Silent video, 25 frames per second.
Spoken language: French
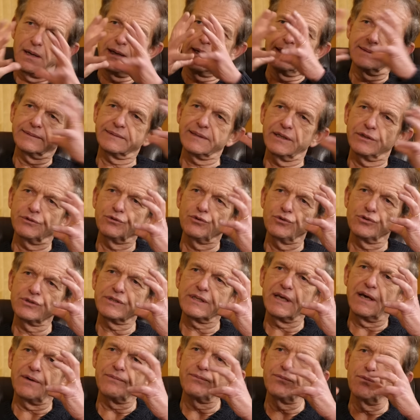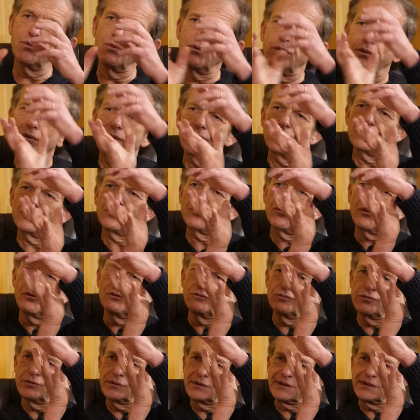la taille du cerveau sur une